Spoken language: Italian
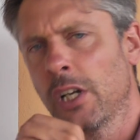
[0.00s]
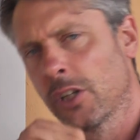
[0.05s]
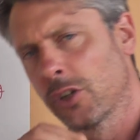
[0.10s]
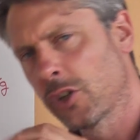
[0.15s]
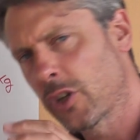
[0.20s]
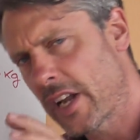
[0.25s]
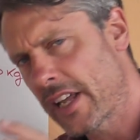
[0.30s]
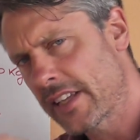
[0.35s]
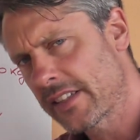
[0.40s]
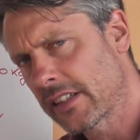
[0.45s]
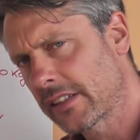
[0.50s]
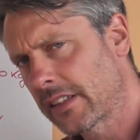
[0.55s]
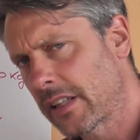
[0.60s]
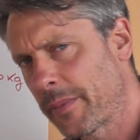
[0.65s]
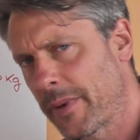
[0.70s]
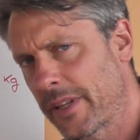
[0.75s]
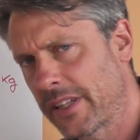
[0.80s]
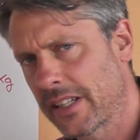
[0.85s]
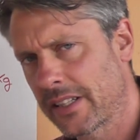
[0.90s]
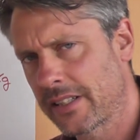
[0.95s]
Non è
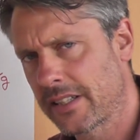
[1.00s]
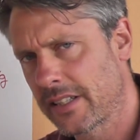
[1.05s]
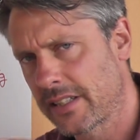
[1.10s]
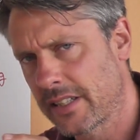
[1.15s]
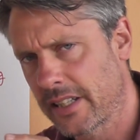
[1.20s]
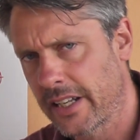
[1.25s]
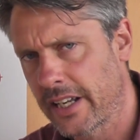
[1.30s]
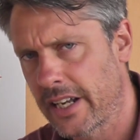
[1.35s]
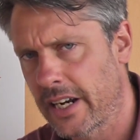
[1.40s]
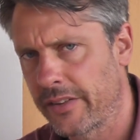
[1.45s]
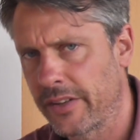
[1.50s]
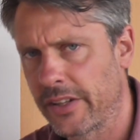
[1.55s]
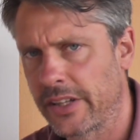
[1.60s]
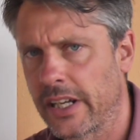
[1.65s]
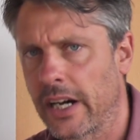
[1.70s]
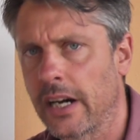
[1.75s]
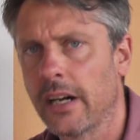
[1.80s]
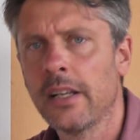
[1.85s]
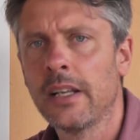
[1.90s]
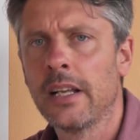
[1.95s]
esattamente assenza di
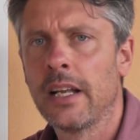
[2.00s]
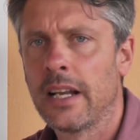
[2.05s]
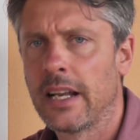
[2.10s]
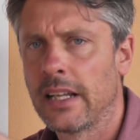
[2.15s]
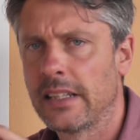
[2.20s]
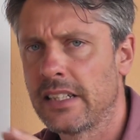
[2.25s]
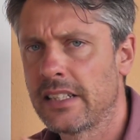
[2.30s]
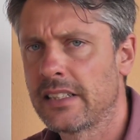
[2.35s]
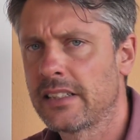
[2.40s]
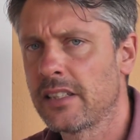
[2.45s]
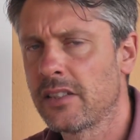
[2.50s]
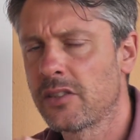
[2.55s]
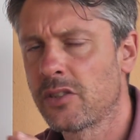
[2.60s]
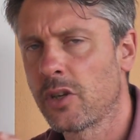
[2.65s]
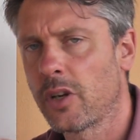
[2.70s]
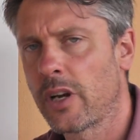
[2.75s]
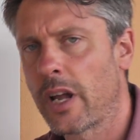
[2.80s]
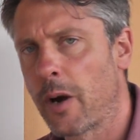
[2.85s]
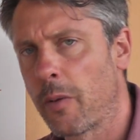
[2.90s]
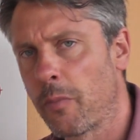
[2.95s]
gravità, la
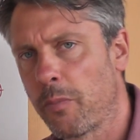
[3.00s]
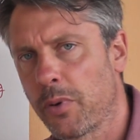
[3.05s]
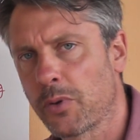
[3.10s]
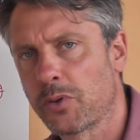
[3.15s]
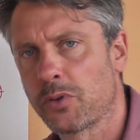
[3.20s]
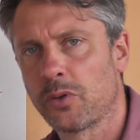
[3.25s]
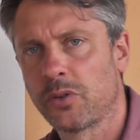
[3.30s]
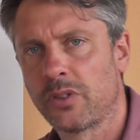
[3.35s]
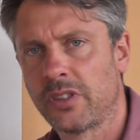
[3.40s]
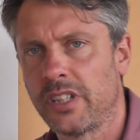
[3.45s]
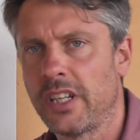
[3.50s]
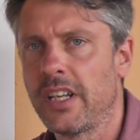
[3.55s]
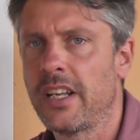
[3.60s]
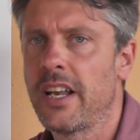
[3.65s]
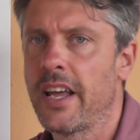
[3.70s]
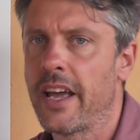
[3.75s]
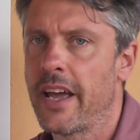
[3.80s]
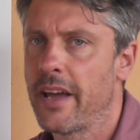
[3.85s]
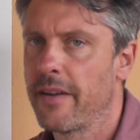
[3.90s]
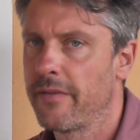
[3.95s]
distinzione è un po'
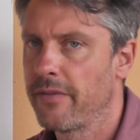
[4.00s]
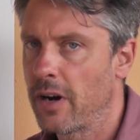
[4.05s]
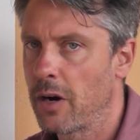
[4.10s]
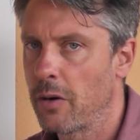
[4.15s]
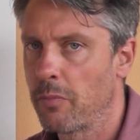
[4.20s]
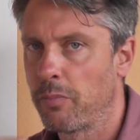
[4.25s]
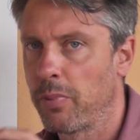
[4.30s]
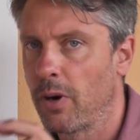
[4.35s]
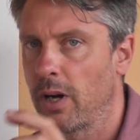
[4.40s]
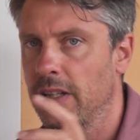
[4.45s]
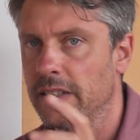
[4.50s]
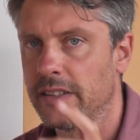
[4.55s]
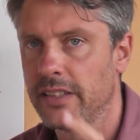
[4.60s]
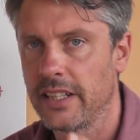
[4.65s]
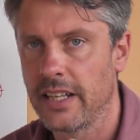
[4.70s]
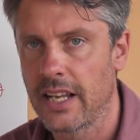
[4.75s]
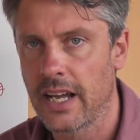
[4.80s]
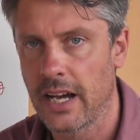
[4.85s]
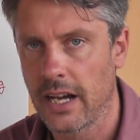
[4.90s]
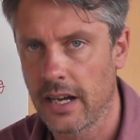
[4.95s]
sottile e va un po' al
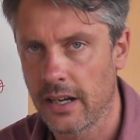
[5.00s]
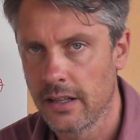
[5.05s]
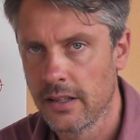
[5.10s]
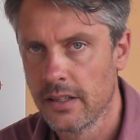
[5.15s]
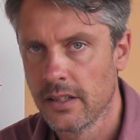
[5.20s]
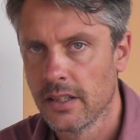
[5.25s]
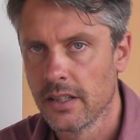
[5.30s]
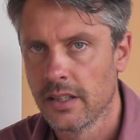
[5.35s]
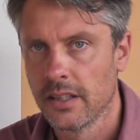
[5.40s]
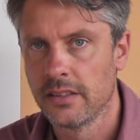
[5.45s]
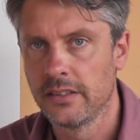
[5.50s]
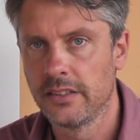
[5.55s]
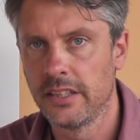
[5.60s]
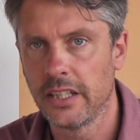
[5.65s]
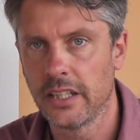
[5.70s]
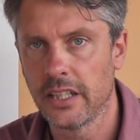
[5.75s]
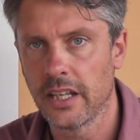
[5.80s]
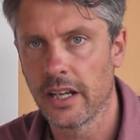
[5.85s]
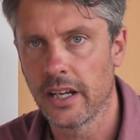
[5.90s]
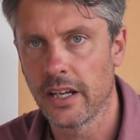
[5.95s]
di là
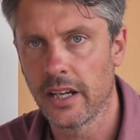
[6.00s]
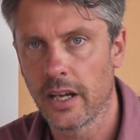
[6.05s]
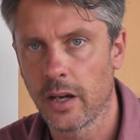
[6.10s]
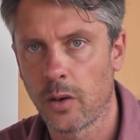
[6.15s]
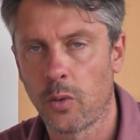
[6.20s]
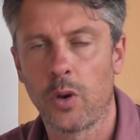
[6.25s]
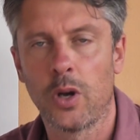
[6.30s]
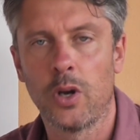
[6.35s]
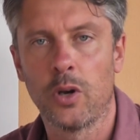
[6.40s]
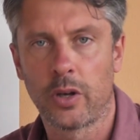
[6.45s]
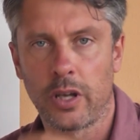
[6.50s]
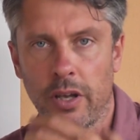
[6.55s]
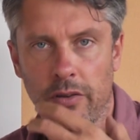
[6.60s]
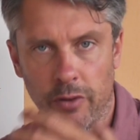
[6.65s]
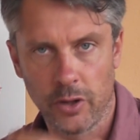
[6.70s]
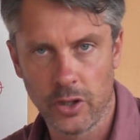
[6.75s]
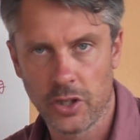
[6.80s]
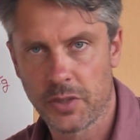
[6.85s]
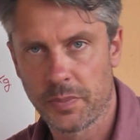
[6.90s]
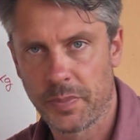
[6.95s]
di eh, quello che
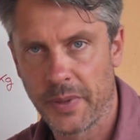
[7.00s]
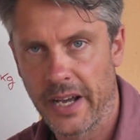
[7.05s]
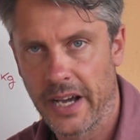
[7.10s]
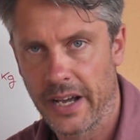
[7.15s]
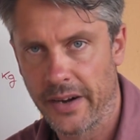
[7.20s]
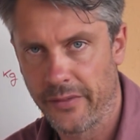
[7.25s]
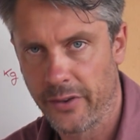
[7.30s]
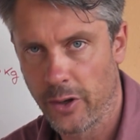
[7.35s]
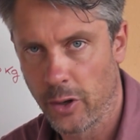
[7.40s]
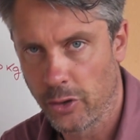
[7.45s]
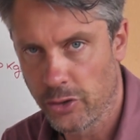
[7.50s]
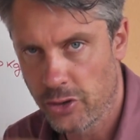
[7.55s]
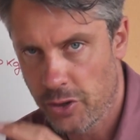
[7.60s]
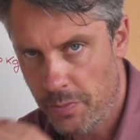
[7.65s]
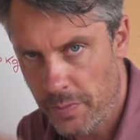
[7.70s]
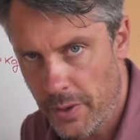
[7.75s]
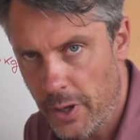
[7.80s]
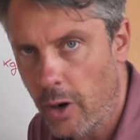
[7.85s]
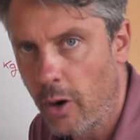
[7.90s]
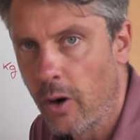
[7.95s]
voglio spiegarvi
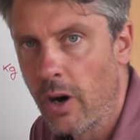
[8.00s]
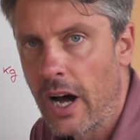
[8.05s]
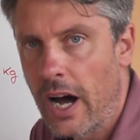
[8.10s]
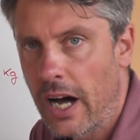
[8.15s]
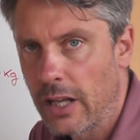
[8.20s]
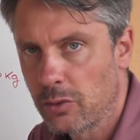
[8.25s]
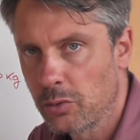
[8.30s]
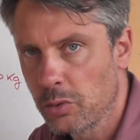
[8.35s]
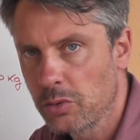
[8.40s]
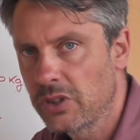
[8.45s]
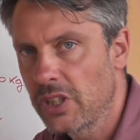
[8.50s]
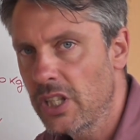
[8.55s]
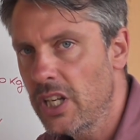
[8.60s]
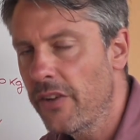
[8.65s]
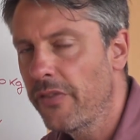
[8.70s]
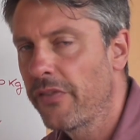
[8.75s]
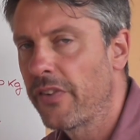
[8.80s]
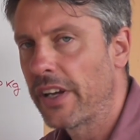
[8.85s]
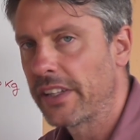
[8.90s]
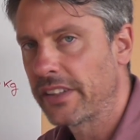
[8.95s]
oggi. Però, a tutti gli
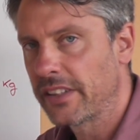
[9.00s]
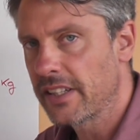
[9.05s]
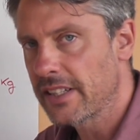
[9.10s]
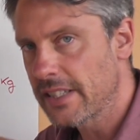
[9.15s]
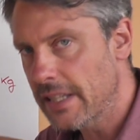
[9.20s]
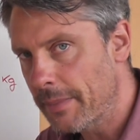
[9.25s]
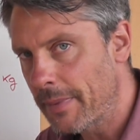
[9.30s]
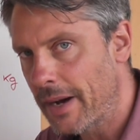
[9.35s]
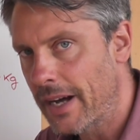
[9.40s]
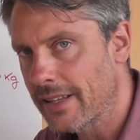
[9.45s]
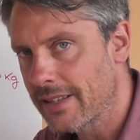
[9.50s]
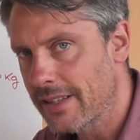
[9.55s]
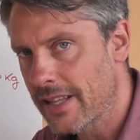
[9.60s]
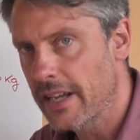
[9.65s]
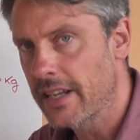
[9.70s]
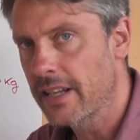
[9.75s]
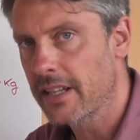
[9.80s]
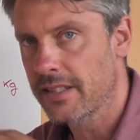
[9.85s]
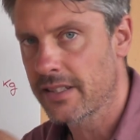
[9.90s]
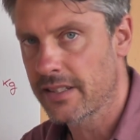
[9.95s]
effetti, Samantha
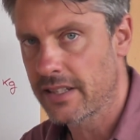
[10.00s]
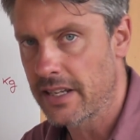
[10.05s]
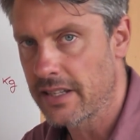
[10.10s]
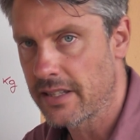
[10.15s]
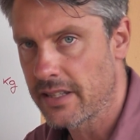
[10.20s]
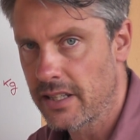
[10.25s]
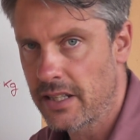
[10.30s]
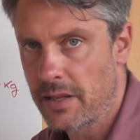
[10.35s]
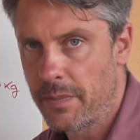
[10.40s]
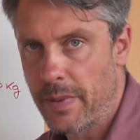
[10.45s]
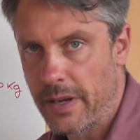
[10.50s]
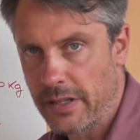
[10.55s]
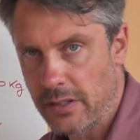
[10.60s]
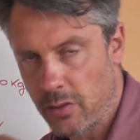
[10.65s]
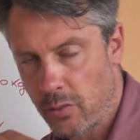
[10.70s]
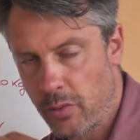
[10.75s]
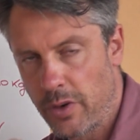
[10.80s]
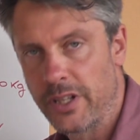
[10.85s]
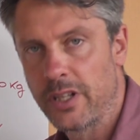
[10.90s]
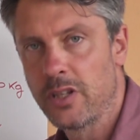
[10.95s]
è in assenza di
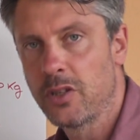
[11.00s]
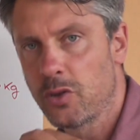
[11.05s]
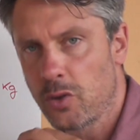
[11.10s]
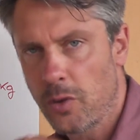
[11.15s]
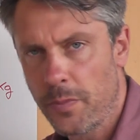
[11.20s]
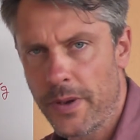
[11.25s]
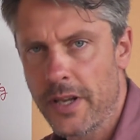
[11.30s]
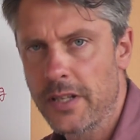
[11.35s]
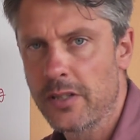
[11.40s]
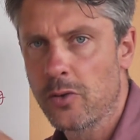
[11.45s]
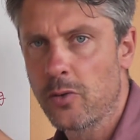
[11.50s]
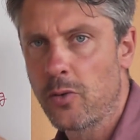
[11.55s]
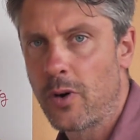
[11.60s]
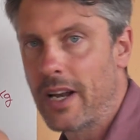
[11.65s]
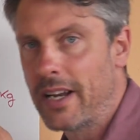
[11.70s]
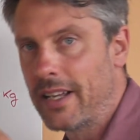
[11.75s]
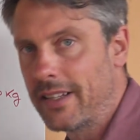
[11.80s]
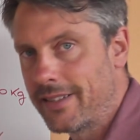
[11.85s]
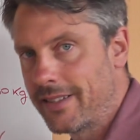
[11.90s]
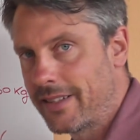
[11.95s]
peso, quindi il suo peso è
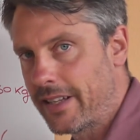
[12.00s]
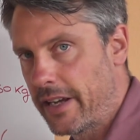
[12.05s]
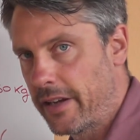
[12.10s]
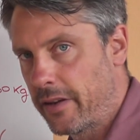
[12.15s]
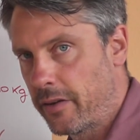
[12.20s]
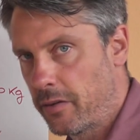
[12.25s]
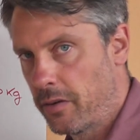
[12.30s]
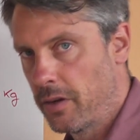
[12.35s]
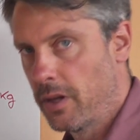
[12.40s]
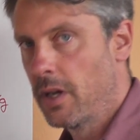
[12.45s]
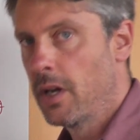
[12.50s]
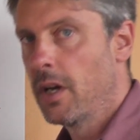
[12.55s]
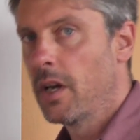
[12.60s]
uguale a zero.